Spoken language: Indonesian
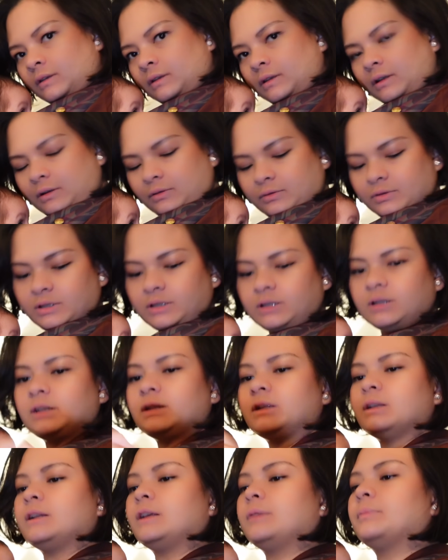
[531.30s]
terus ini
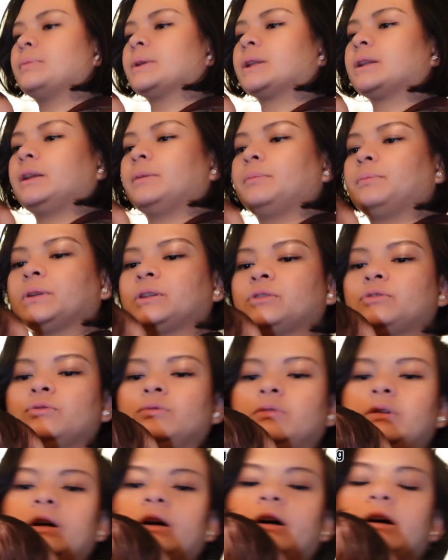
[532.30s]
dilipat-lipat
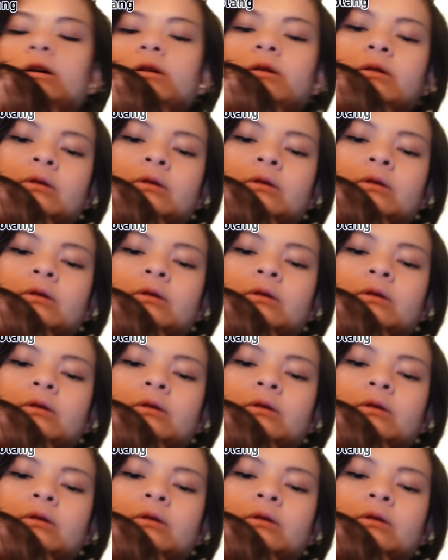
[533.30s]
juga